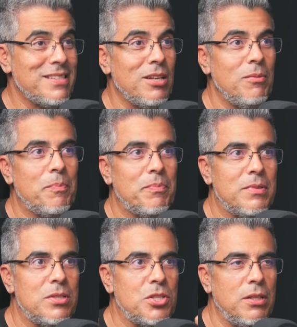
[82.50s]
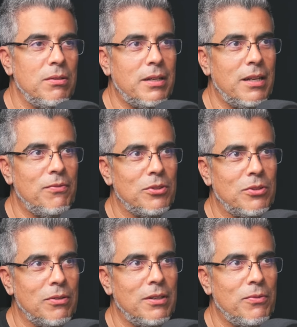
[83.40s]
hubiera estado chido que el
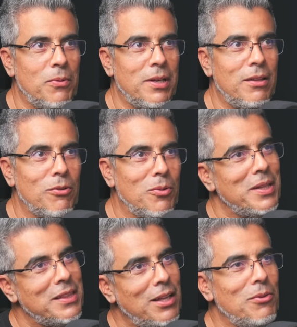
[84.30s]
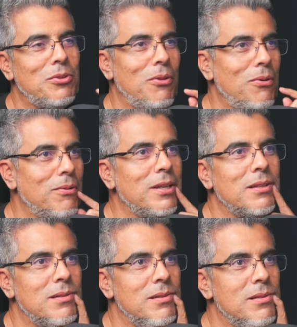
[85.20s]
fotógrafo hubiera documentado todo, güey.